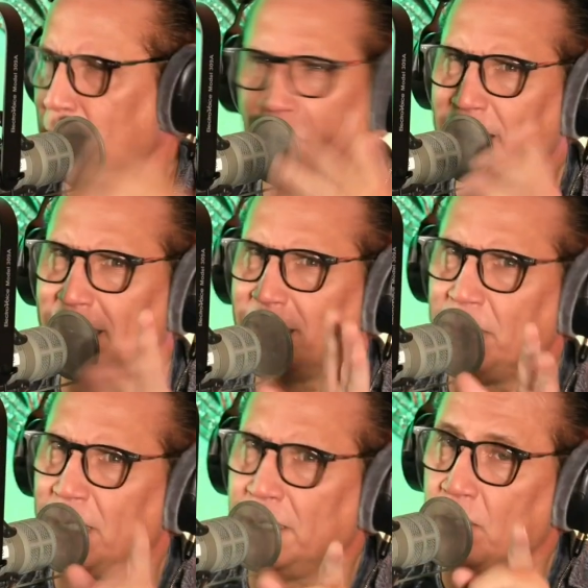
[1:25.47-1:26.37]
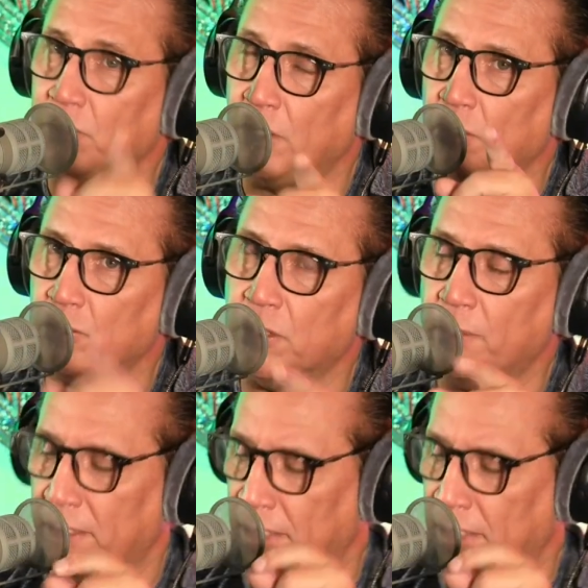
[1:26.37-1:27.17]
Y vamos a hablar también de un negocio que me